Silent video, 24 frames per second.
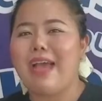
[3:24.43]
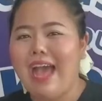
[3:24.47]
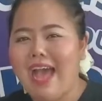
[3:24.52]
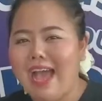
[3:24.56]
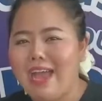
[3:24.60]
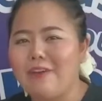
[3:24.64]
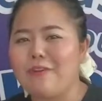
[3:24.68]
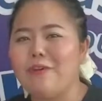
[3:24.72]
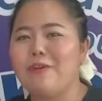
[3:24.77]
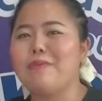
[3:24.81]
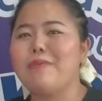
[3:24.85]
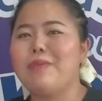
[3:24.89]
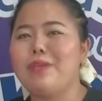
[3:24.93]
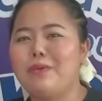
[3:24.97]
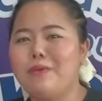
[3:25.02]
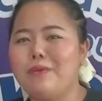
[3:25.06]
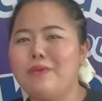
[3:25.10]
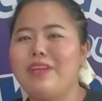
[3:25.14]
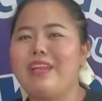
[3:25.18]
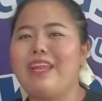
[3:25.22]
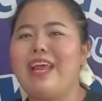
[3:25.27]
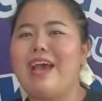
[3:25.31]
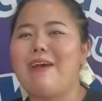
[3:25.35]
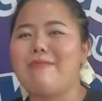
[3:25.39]
ขายรถมีคุ
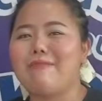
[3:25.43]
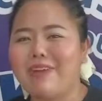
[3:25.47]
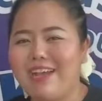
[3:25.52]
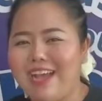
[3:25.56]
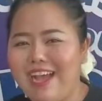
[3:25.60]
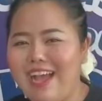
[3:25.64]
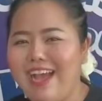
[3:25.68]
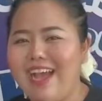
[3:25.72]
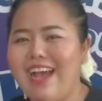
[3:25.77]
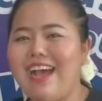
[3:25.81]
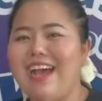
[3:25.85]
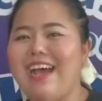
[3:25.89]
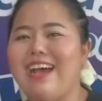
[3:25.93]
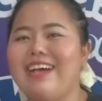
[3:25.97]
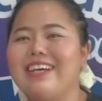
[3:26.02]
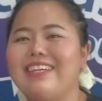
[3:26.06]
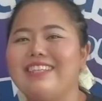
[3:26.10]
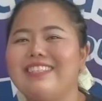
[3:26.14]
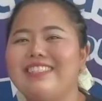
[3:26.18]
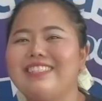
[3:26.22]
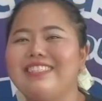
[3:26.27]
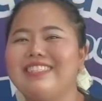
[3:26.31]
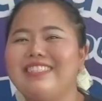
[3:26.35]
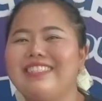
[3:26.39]
ณธรรม
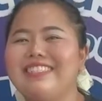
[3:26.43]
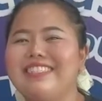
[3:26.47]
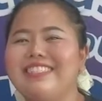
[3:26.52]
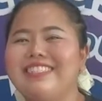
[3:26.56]
ค่ะ